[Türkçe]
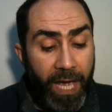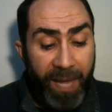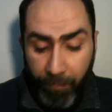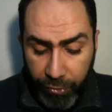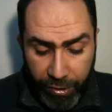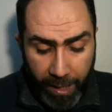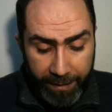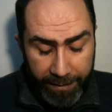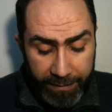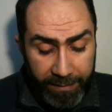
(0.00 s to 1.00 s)
Hem o
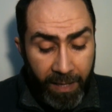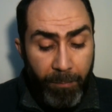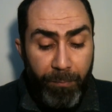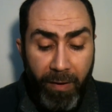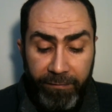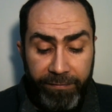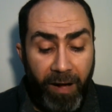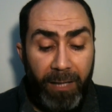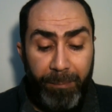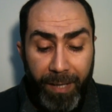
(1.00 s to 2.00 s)
şakirt
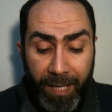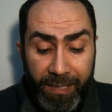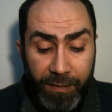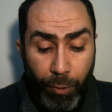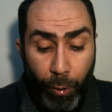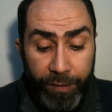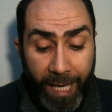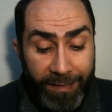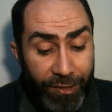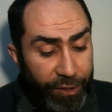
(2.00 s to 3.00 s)
menfaatperest
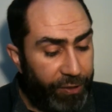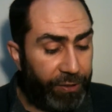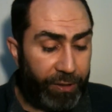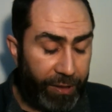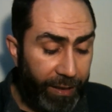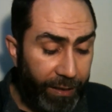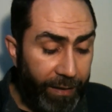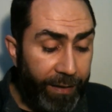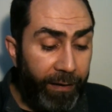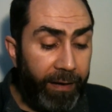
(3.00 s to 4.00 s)
hodendiştir
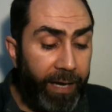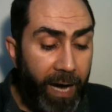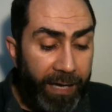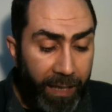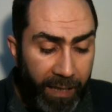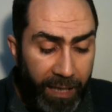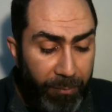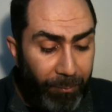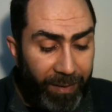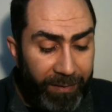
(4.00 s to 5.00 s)
ki gaye i
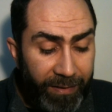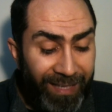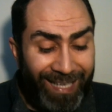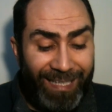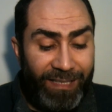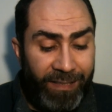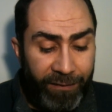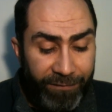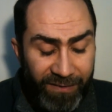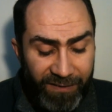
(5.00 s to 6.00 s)
himmeti
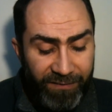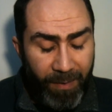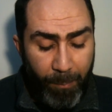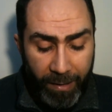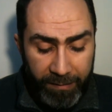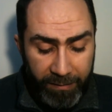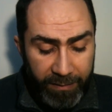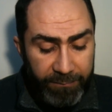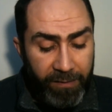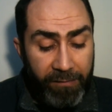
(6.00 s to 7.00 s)
nefis ve
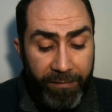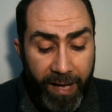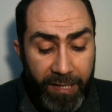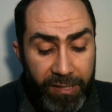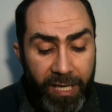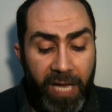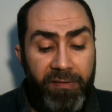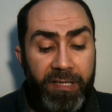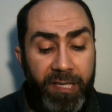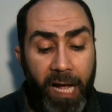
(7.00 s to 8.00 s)
batnın ve fercin
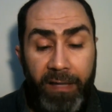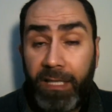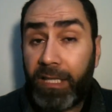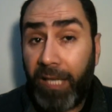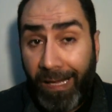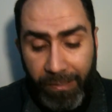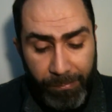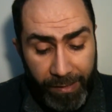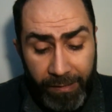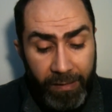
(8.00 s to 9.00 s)
hevesatını
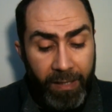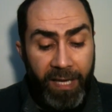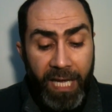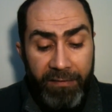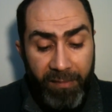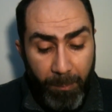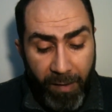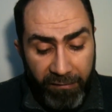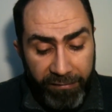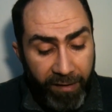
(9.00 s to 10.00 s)
tatmin ve
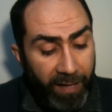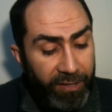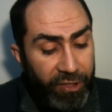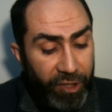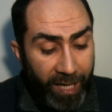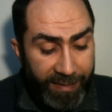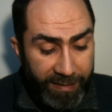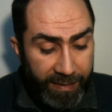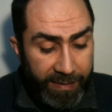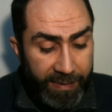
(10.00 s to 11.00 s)
menfaati
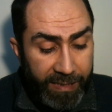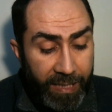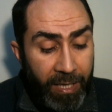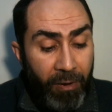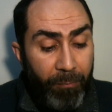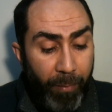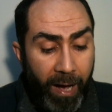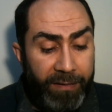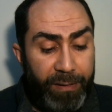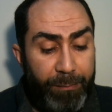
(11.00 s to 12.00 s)
şahsiyesini
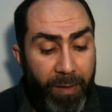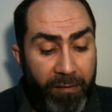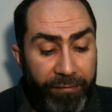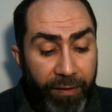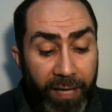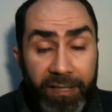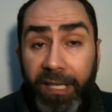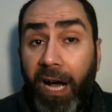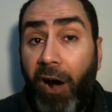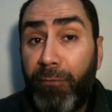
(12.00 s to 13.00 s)
bazı
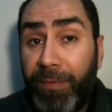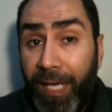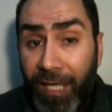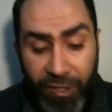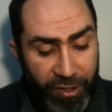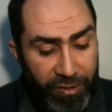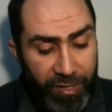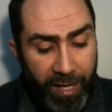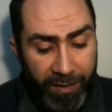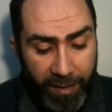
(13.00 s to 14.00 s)
menfaati kavmiye
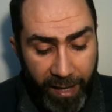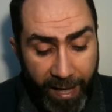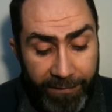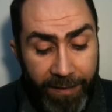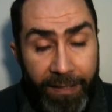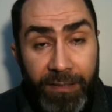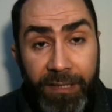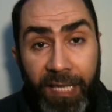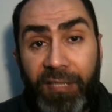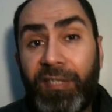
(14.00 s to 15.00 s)
içinde arayan
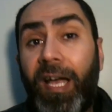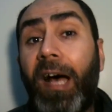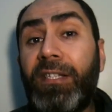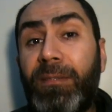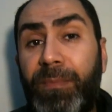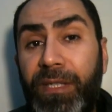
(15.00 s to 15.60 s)
dessas